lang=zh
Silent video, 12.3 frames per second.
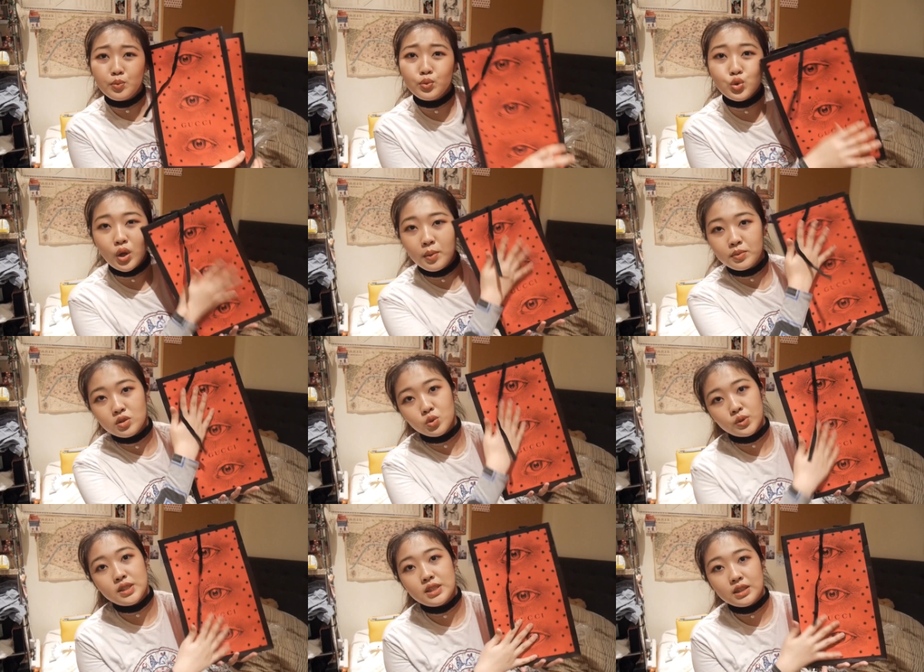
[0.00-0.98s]
你不觉得他们这
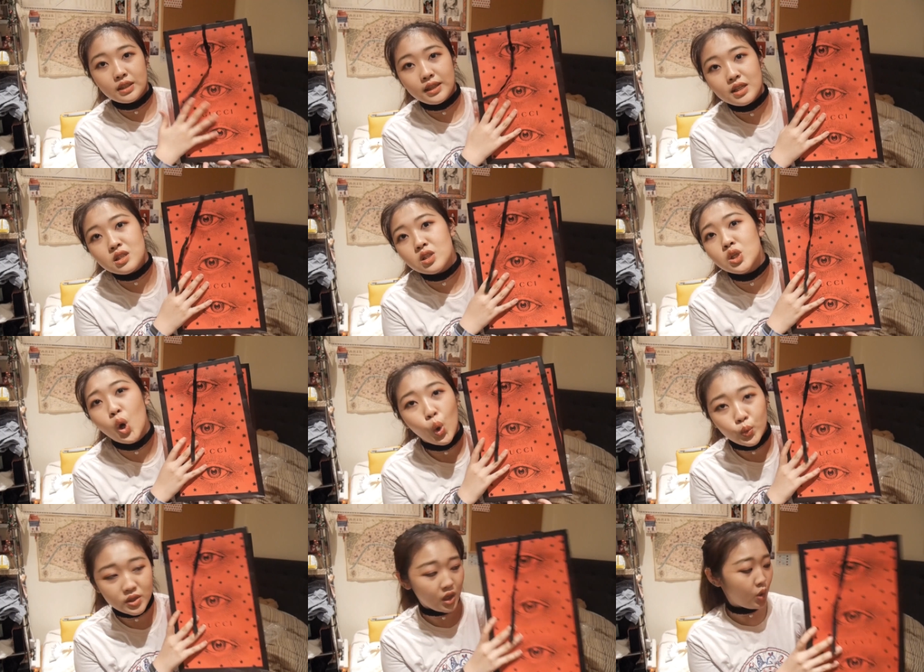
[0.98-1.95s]
种新的袋子
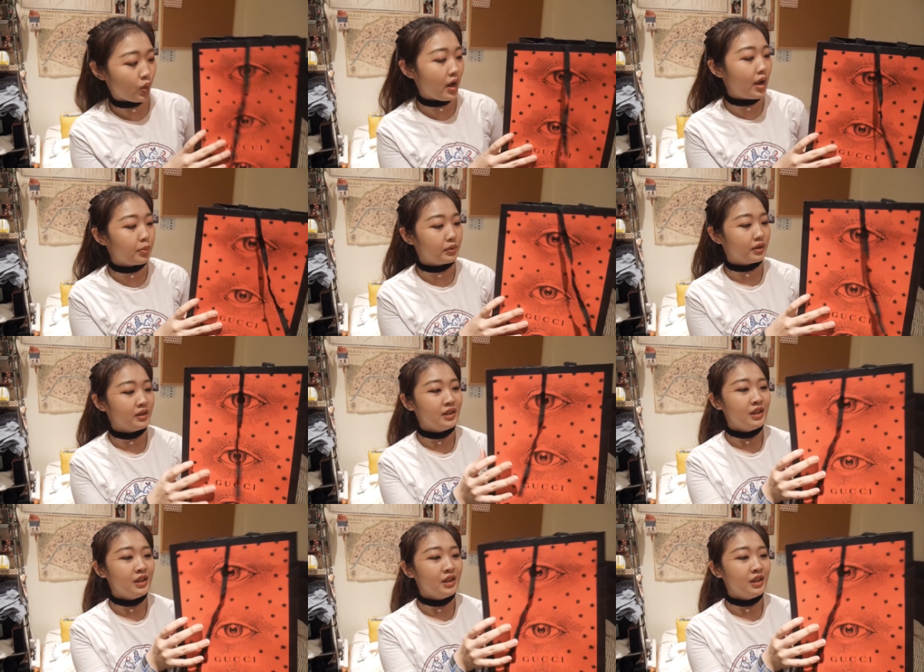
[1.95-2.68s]
超级好看吗？